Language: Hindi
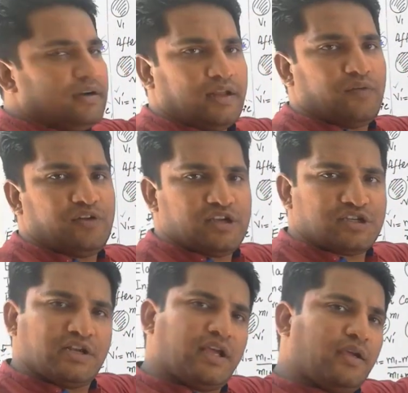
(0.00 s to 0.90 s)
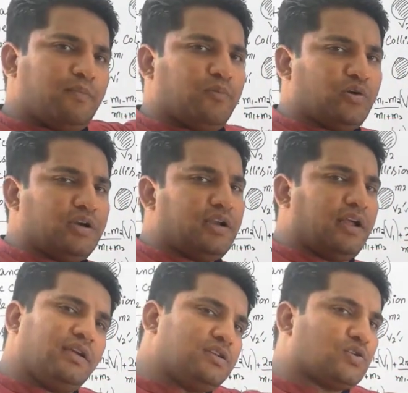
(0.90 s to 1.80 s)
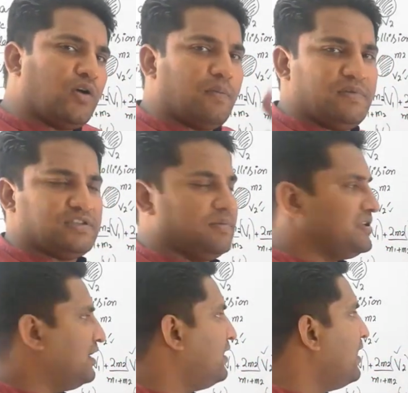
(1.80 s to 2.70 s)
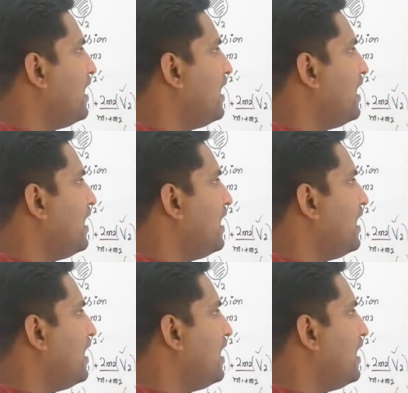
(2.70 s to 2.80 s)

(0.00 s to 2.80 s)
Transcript: डेफिनेशन है इंपॉर्टेंट है इसको आपने समझना है